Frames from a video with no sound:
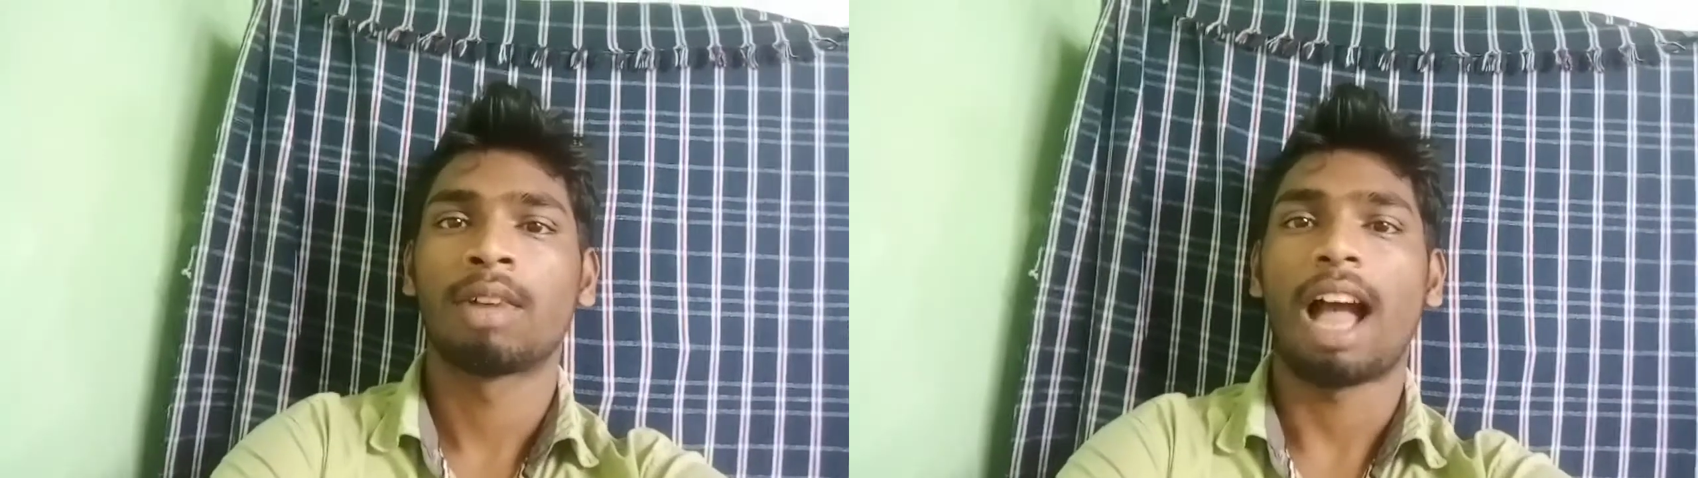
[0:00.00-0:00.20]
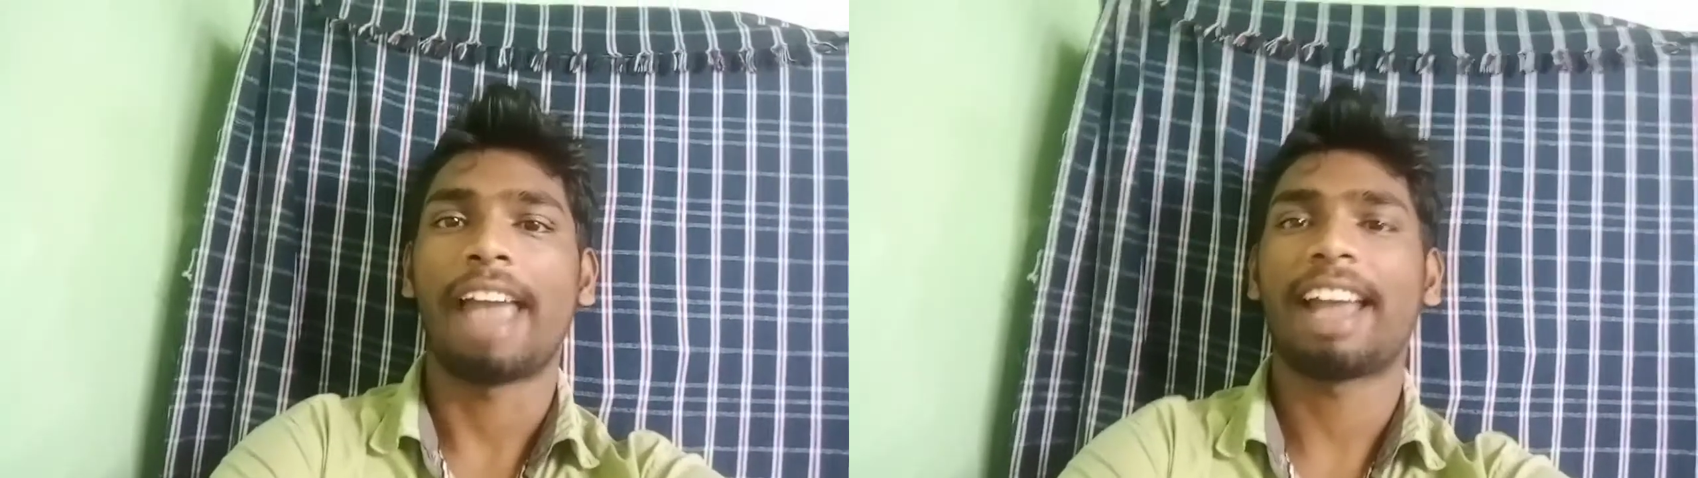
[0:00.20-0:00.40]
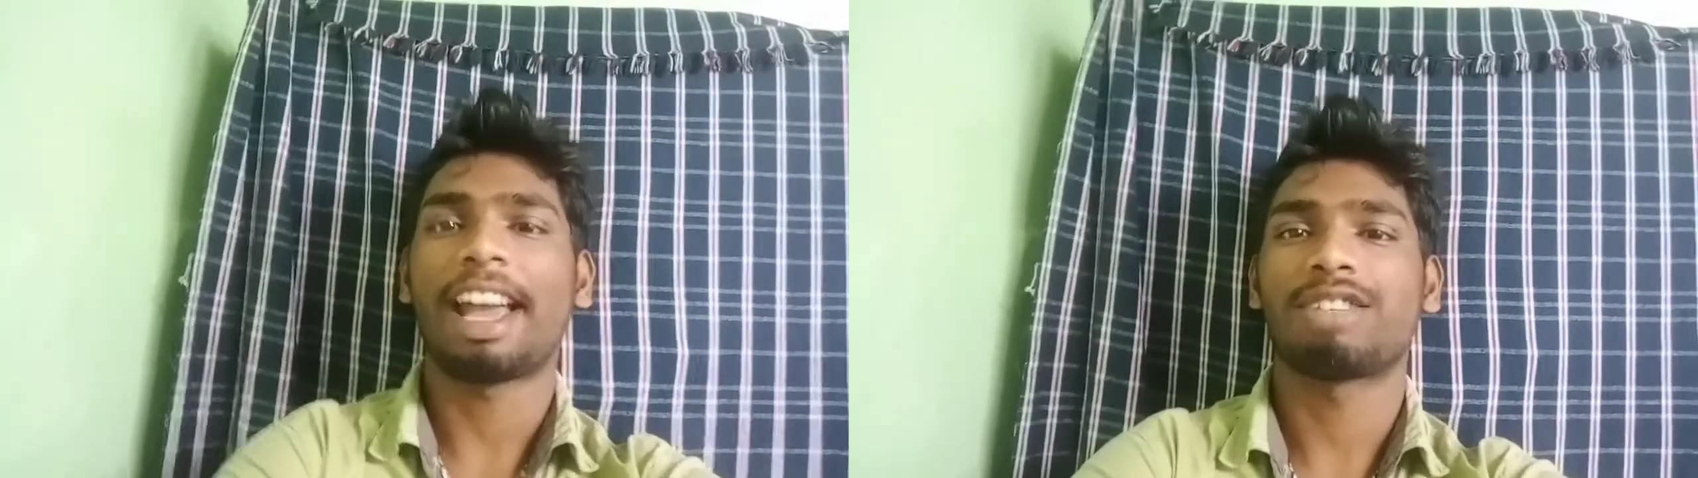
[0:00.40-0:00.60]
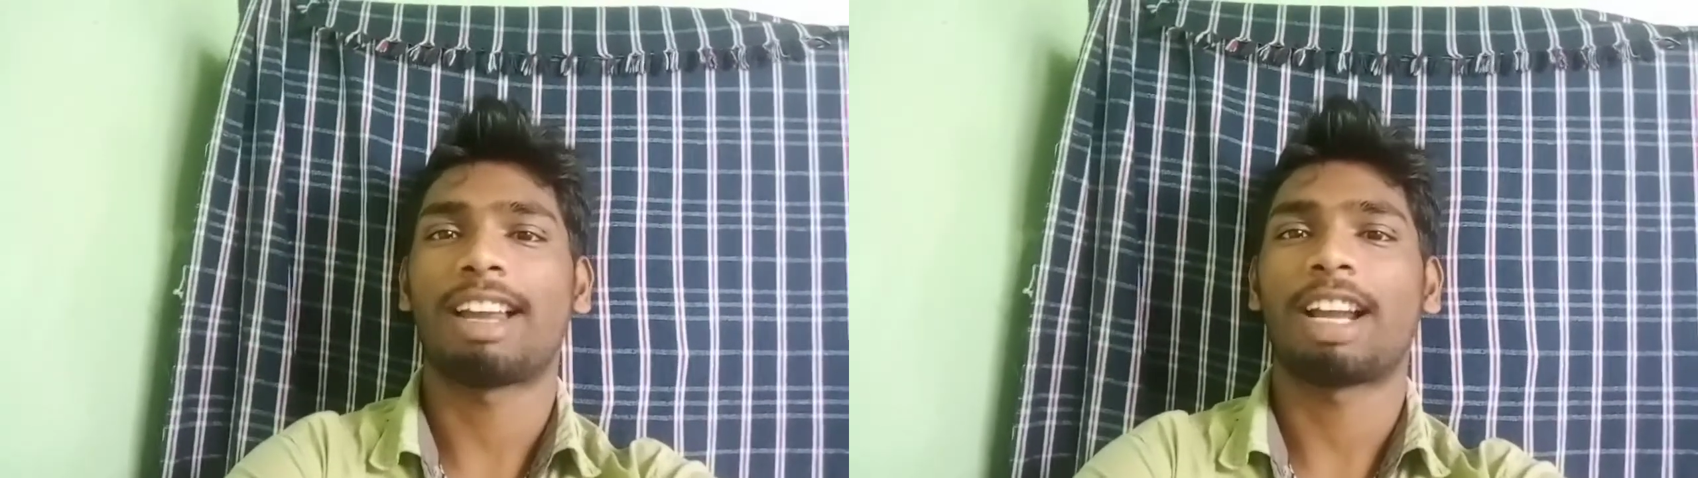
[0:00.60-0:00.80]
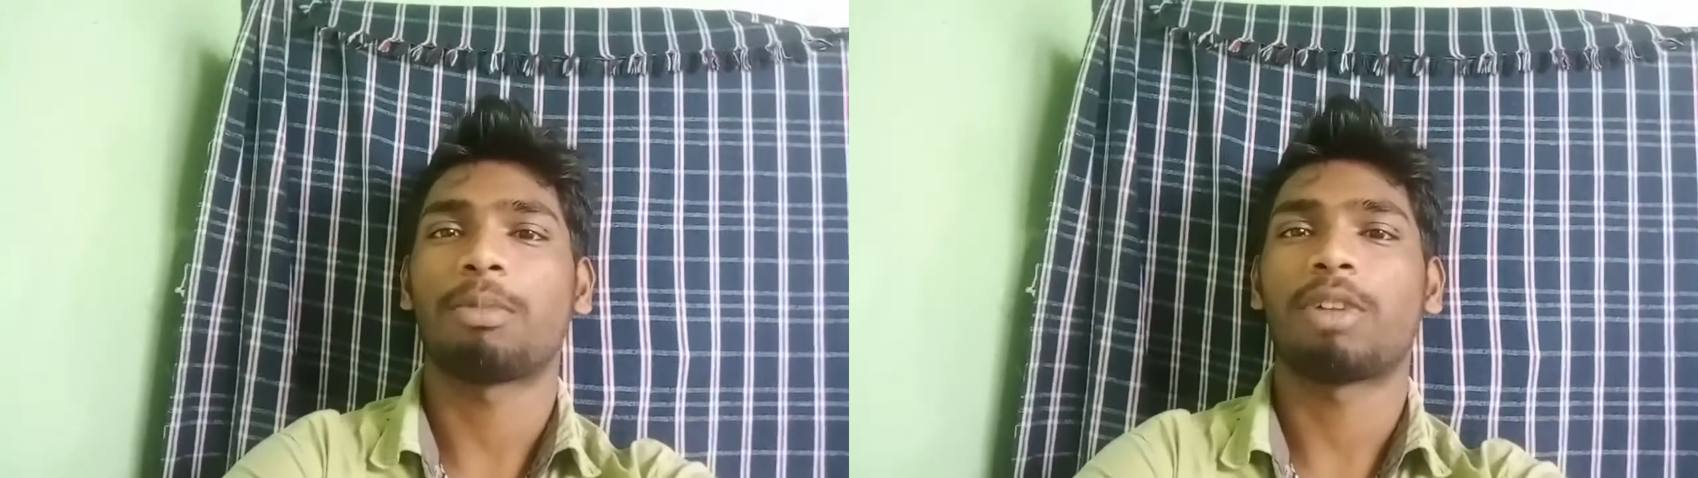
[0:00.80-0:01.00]
హాయ్ గైస్
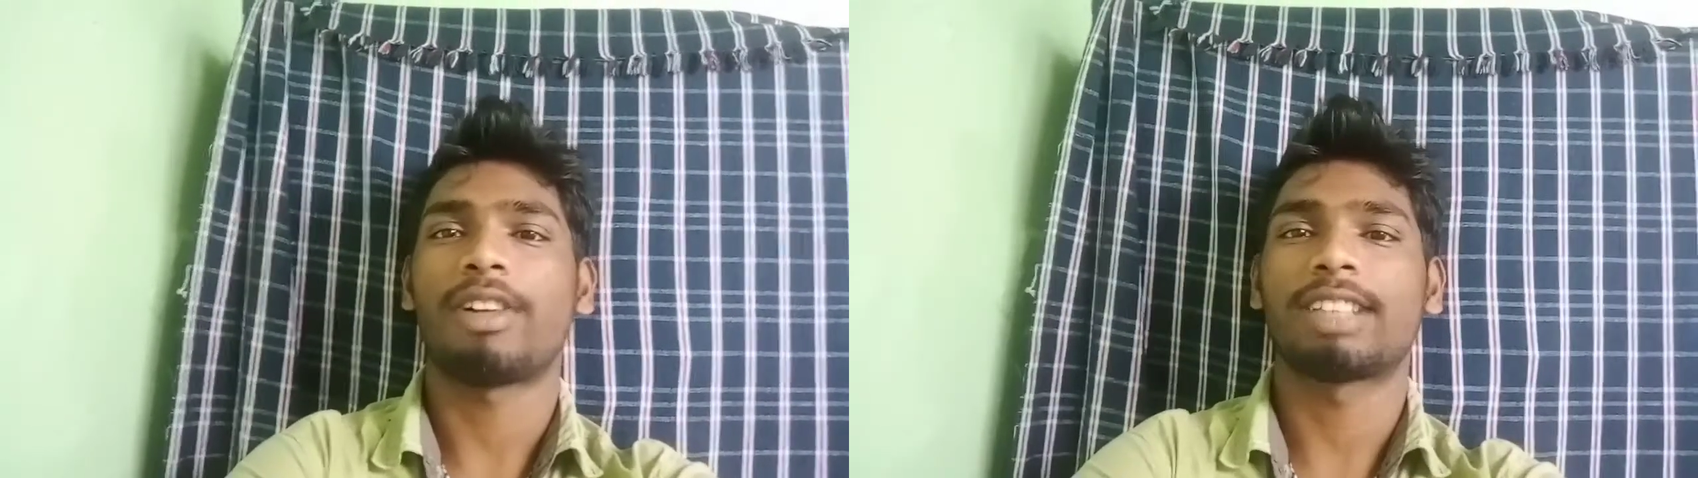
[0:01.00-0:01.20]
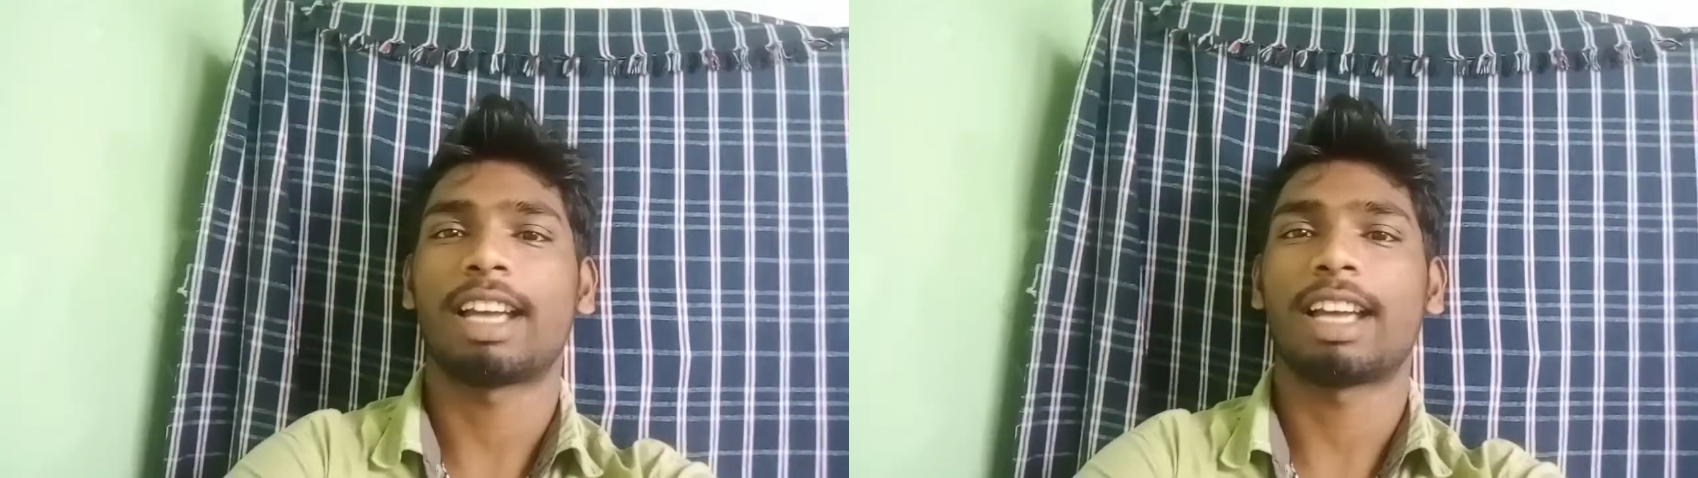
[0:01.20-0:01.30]
వెల్కమ్ టు అవర్